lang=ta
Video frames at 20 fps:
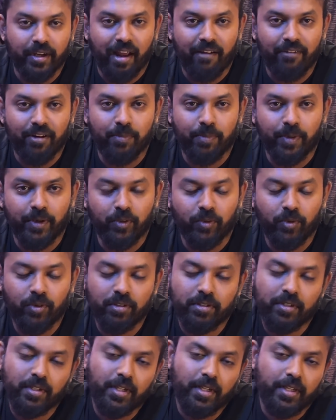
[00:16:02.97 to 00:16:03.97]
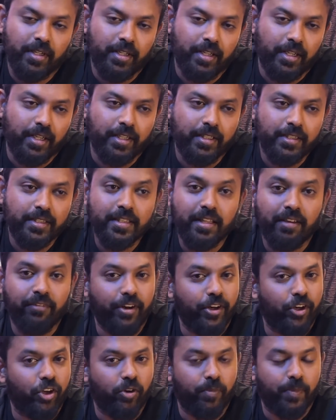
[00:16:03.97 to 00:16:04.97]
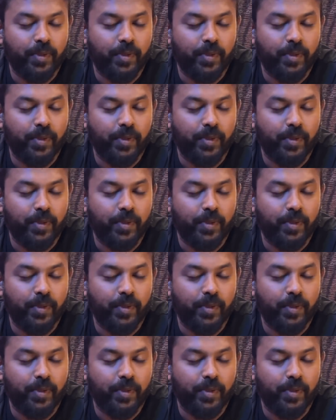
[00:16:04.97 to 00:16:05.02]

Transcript: ட்ராவல் பண்ணுவோம் இந்த வீடியோவை